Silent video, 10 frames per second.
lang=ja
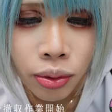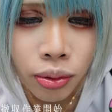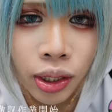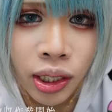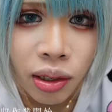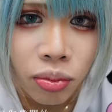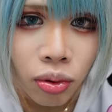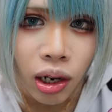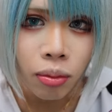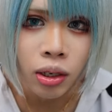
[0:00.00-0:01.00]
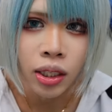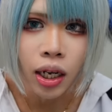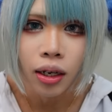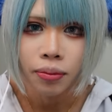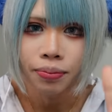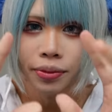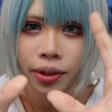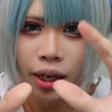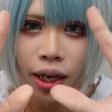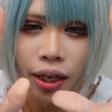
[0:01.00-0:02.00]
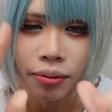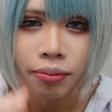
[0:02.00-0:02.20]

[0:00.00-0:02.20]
ことが全部終わりましたイエ